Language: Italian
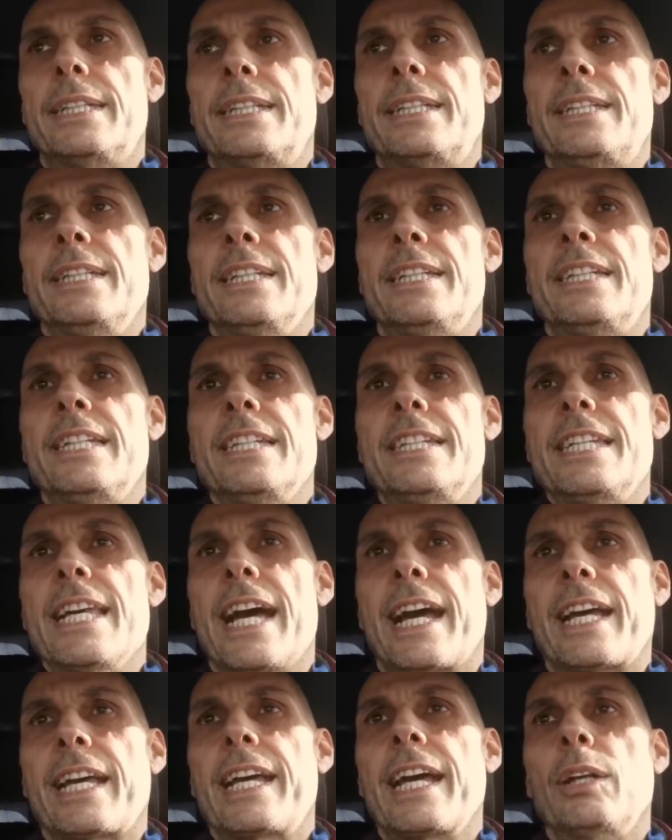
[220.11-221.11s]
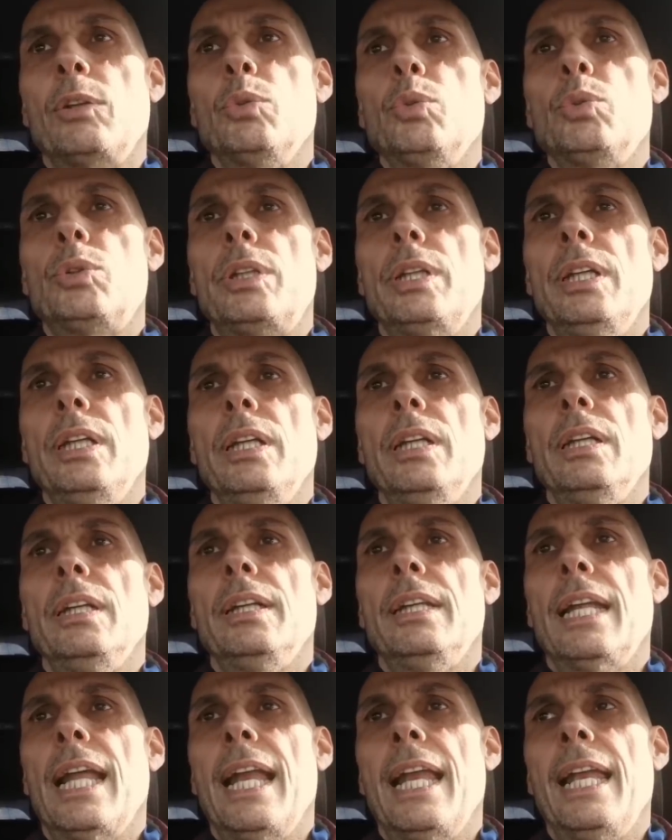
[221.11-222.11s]
si sia ricaduti
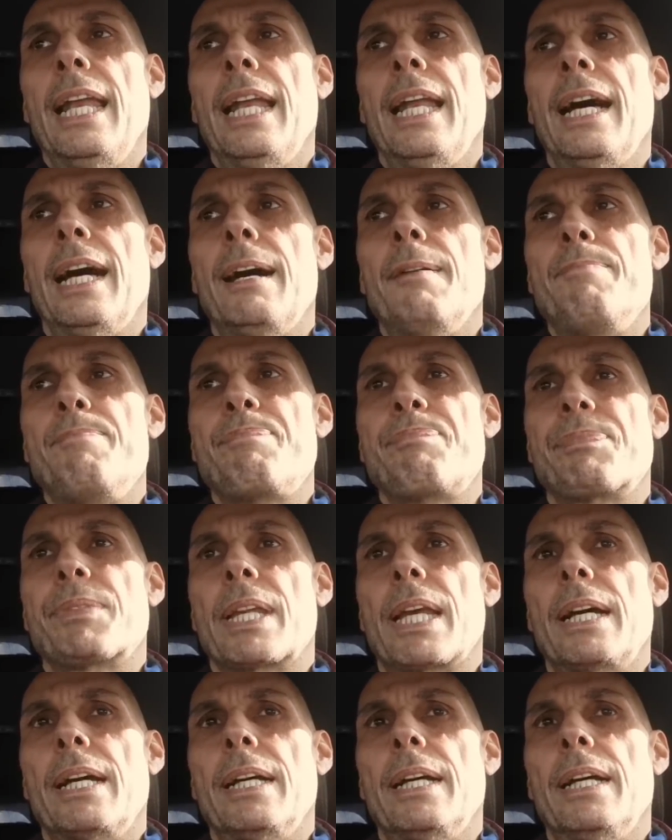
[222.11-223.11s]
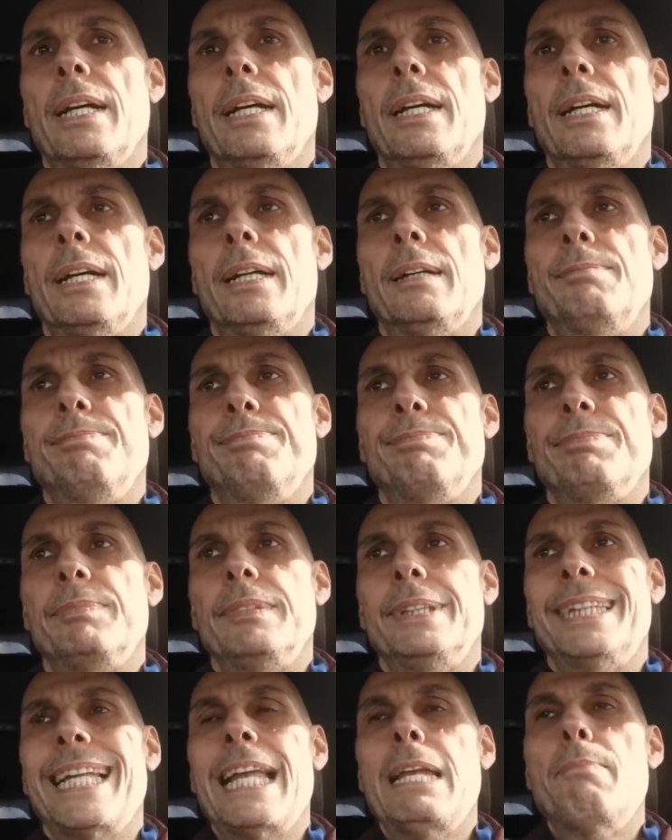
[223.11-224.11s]
nel, eh,
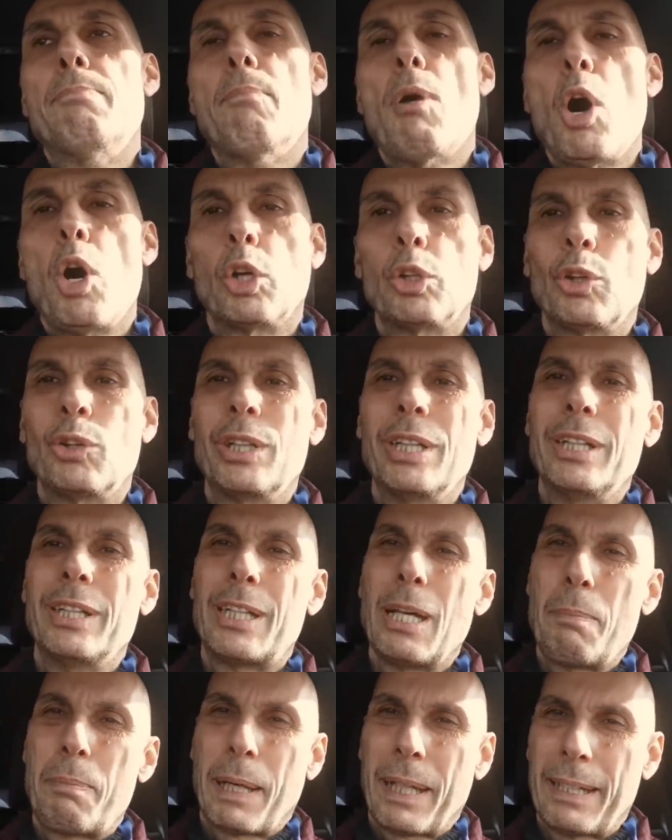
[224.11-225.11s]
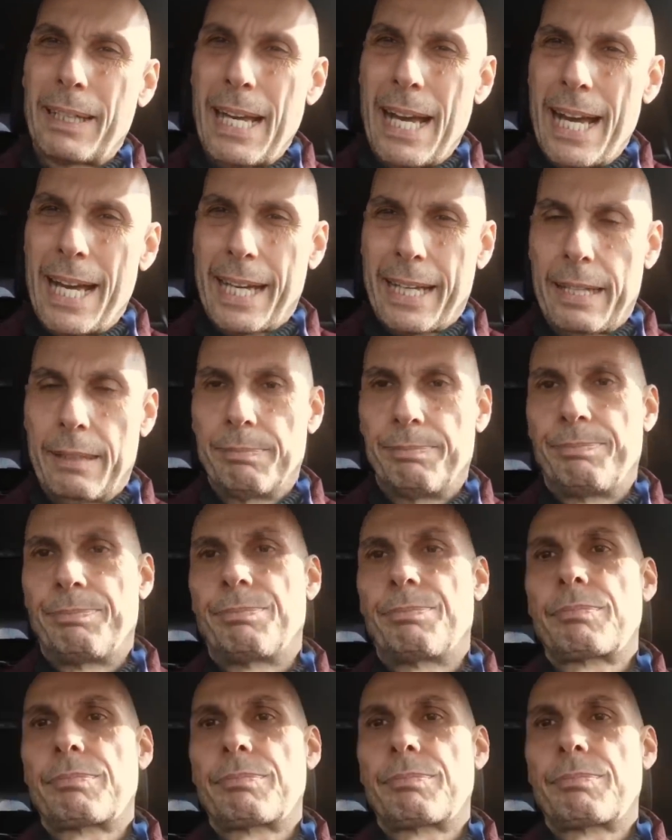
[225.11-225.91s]
nel modo di interpretare